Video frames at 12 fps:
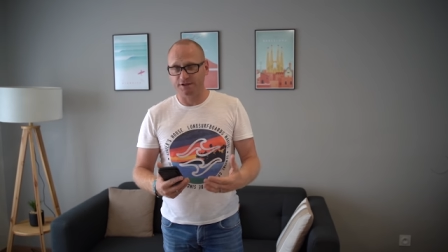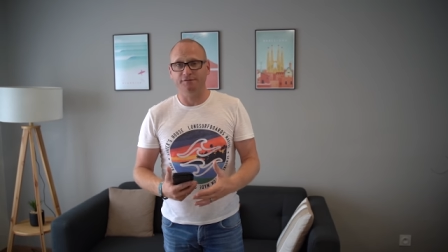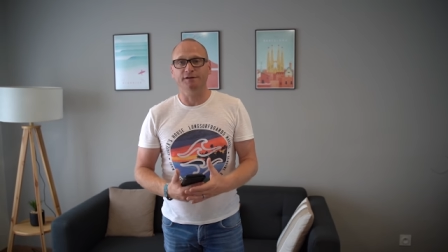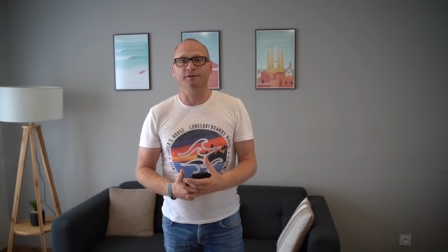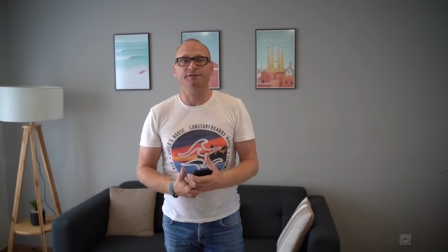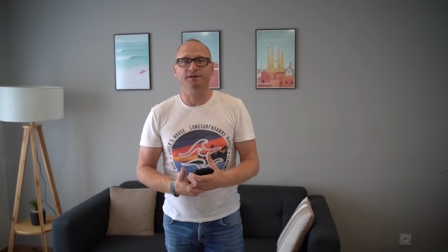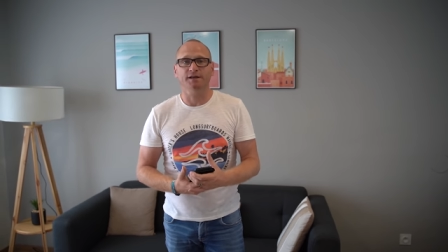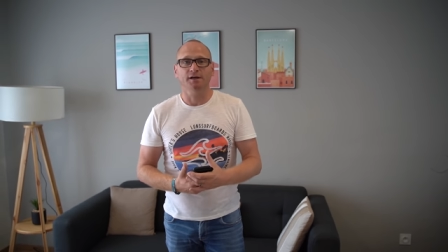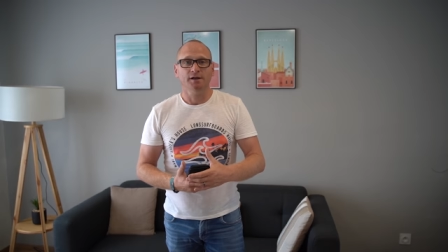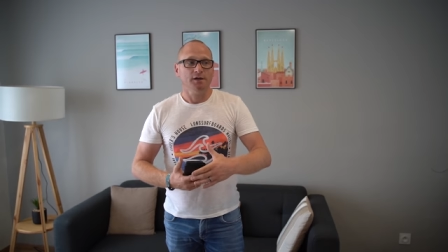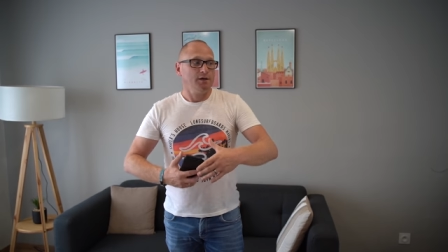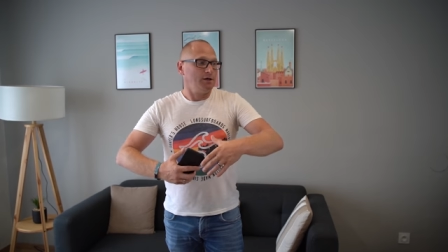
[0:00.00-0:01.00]
j'ai
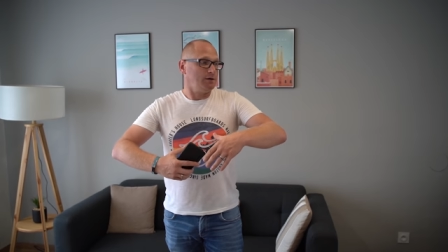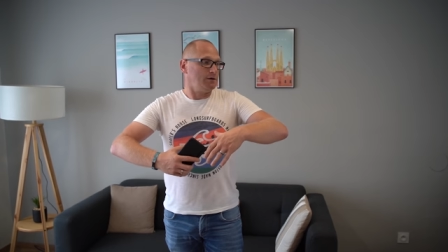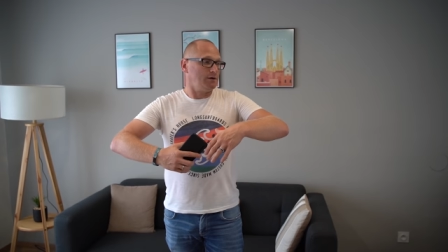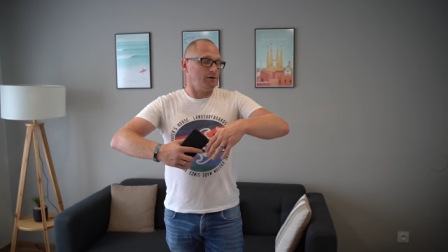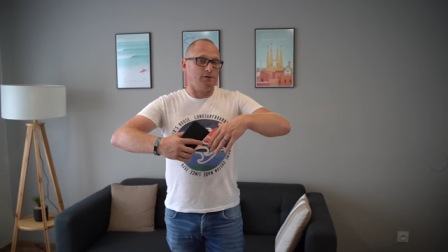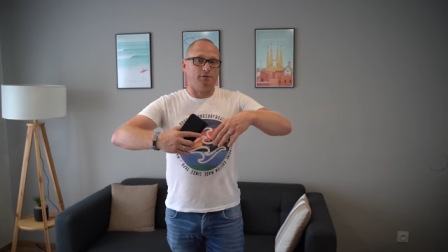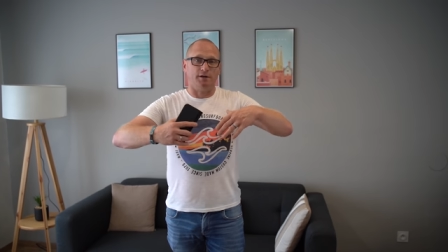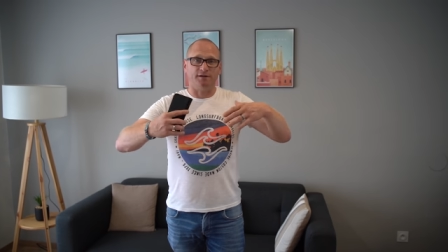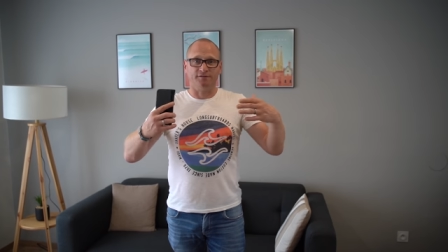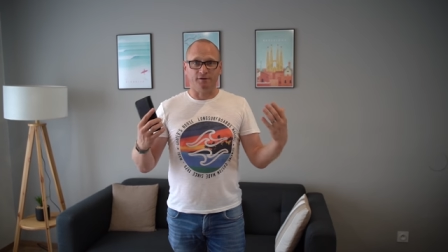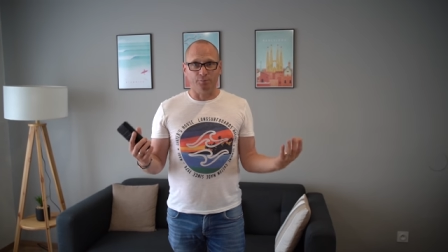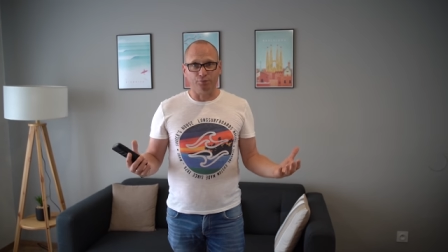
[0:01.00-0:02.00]
financé euh, à
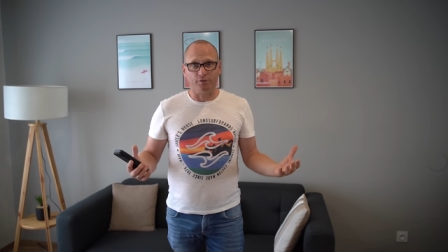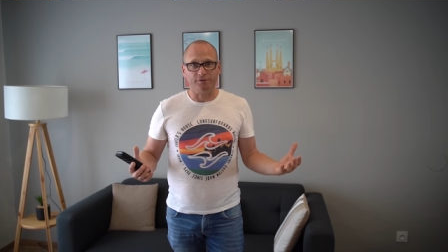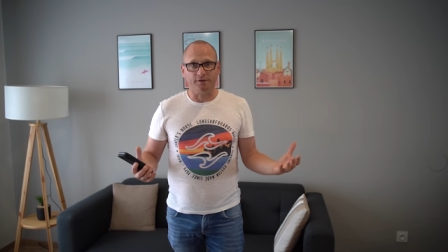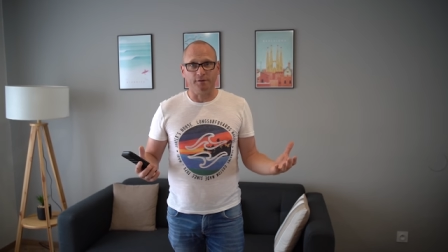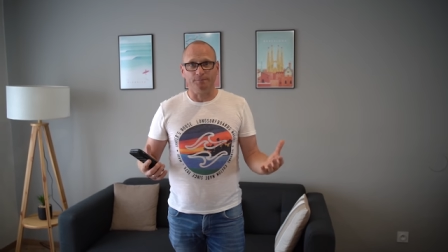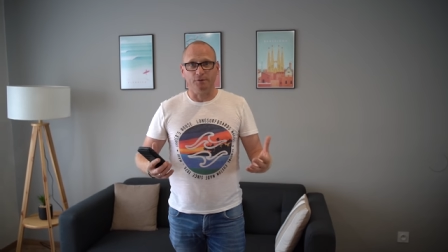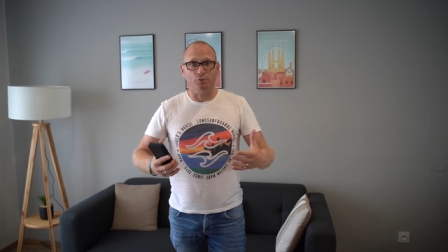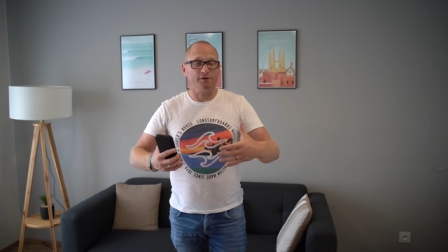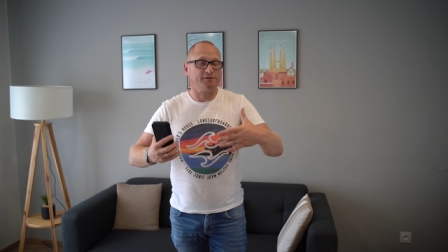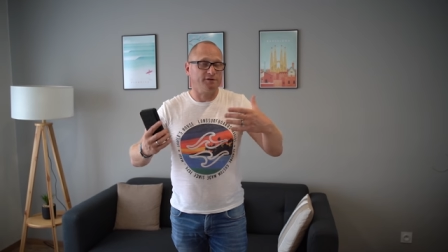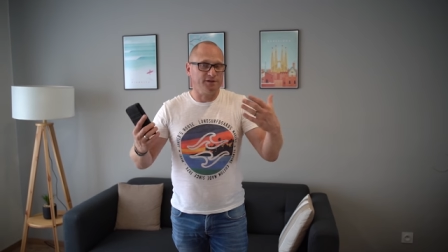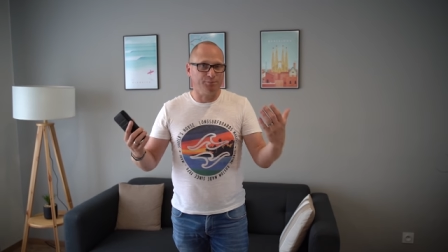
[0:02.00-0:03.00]
100% ou à
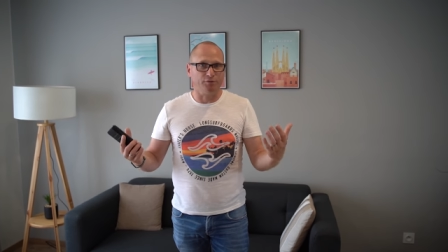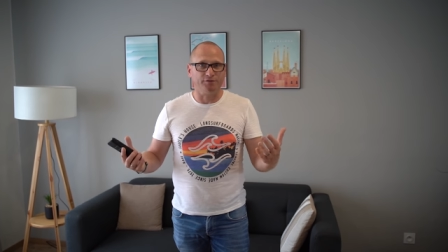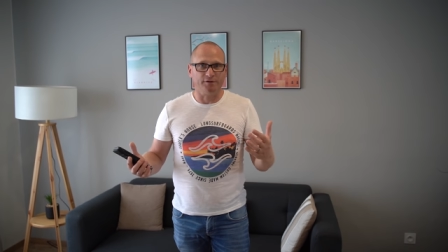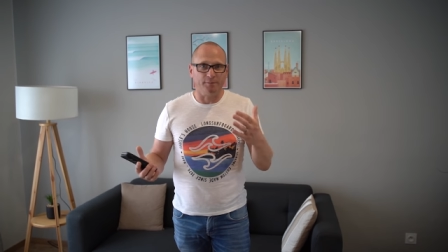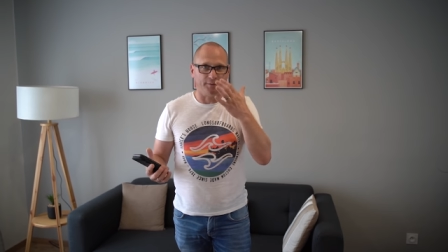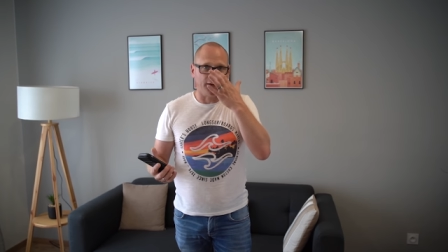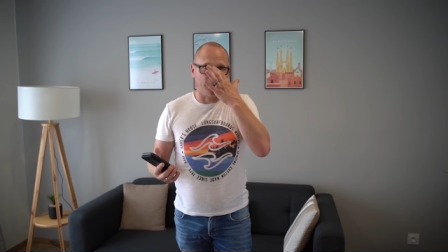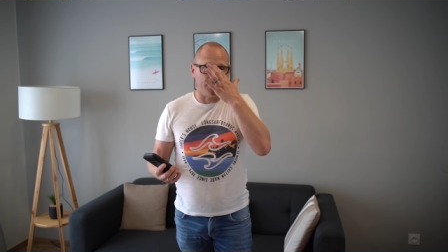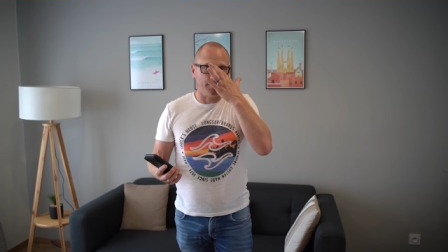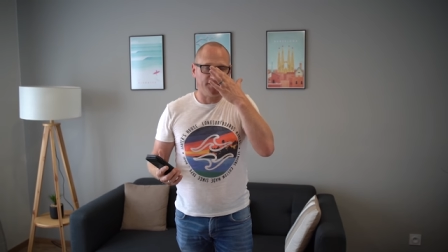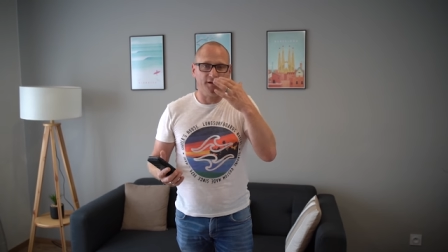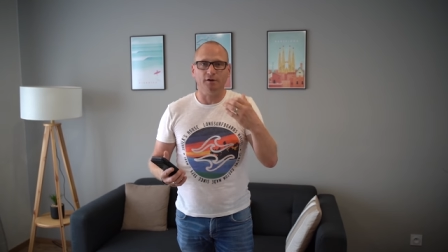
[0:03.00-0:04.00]
110% par la
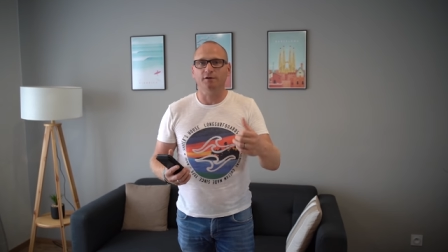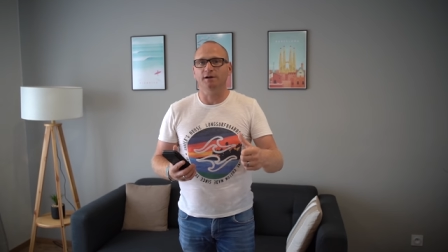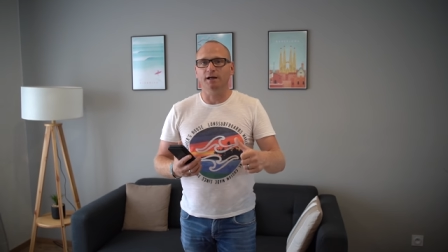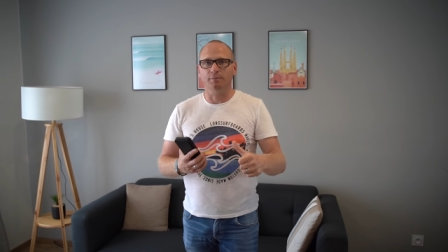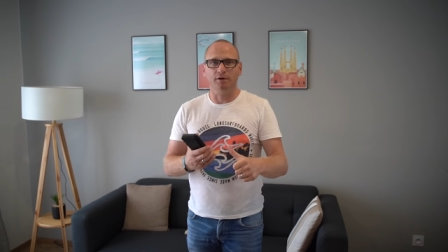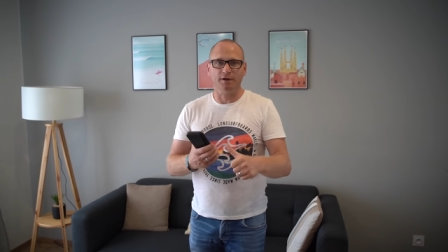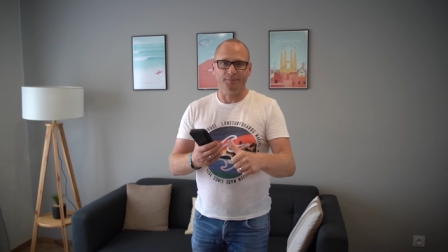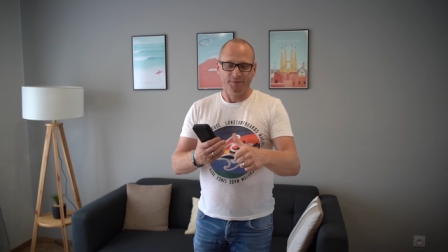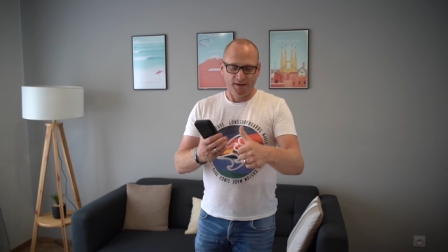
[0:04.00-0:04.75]
banque, c'est-à-dire que la banque,